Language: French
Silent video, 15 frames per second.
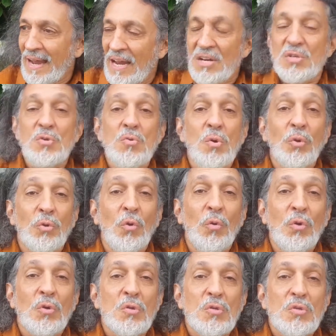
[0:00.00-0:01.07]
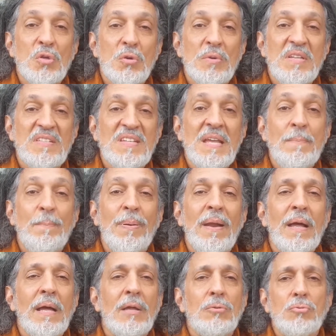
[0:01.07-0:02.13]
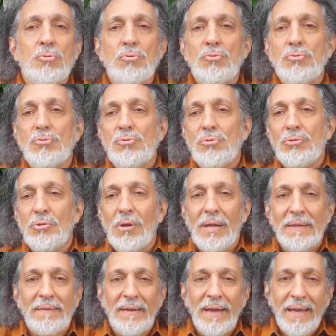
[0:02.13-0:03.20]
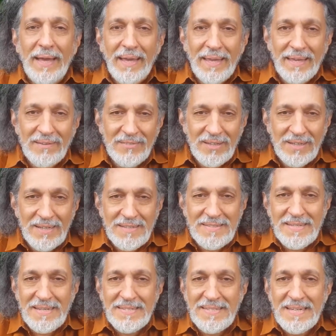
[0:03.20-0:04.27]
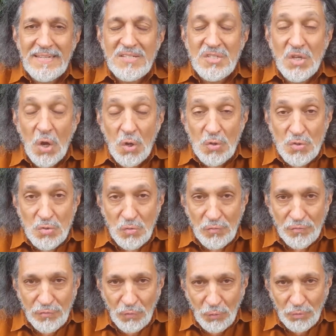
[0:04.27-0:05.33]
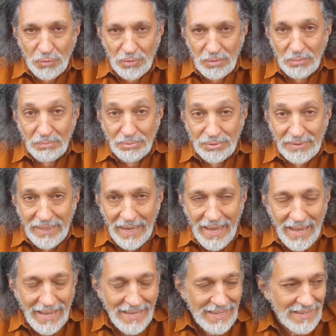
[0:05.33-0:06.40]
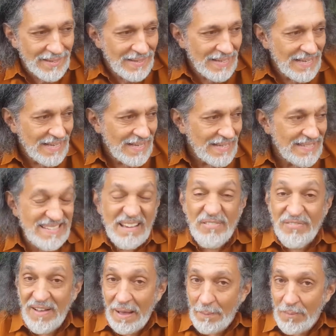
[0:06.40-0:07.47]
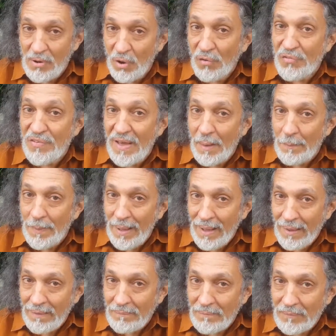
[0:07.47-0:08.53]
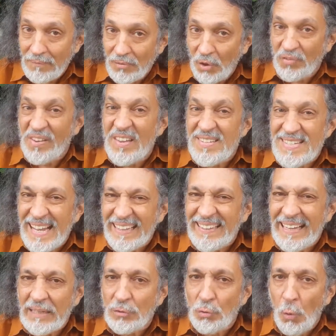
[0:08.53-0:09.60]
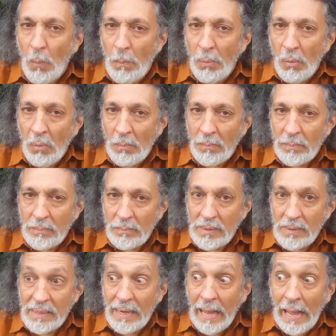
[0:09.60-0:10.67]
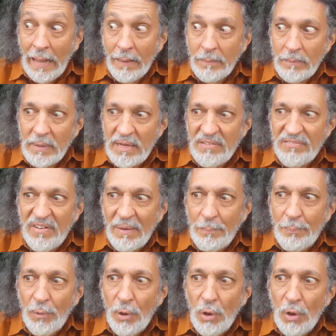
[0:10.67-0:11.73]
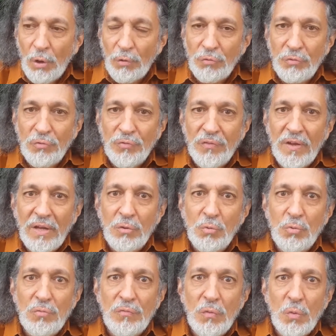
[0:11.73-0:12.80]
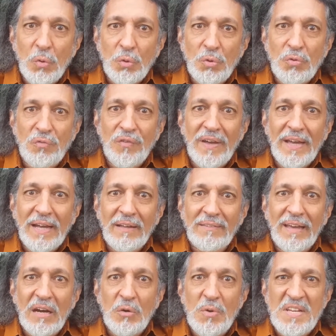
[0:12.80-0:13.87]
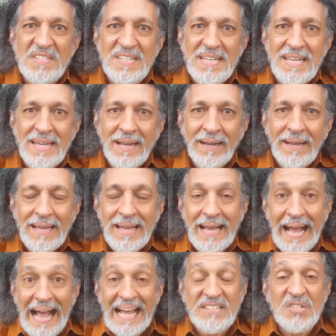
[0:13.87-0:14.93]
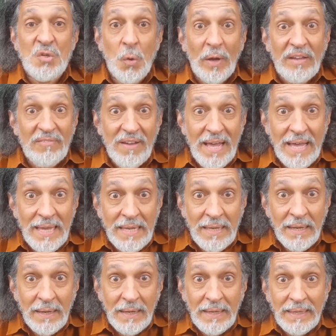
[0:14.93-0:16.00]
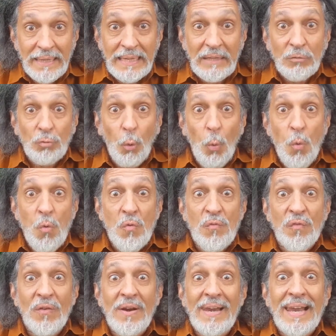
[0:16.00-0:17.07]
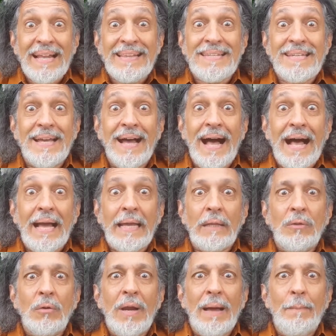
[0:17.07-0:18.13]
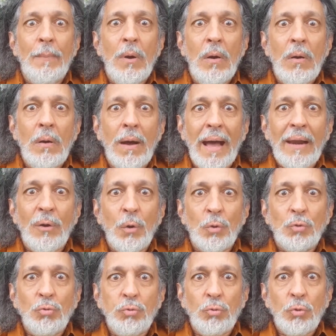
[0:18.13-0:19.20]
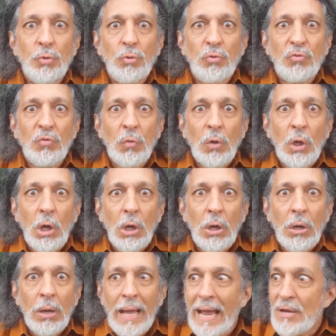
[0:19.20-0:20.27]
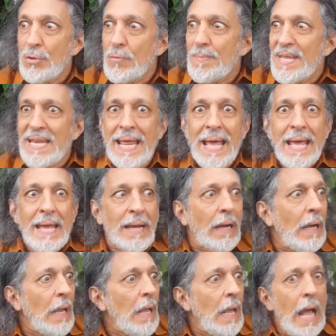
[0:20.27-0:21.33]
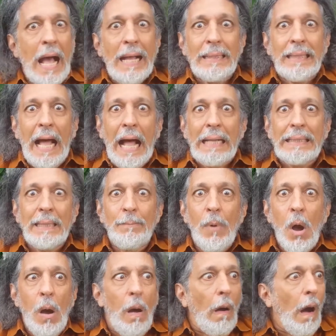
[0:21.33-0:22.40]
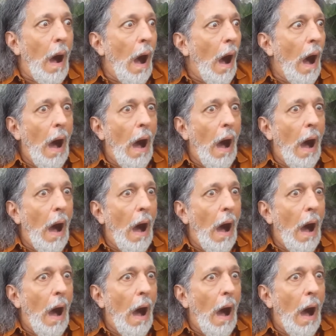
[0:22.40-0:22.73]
Un jour donc, celui-ci, plein du jus de la treille, avait laissé ses sens au fond d'une bouteille. Sa femme l'enferma dans un certain tombeau. Là, les vapeurs du vin nouveau cuvèrent à loisir. À son réveil, il trouve l'attirail de la mort alentour de son corps. Un luminaire, un drap des morts.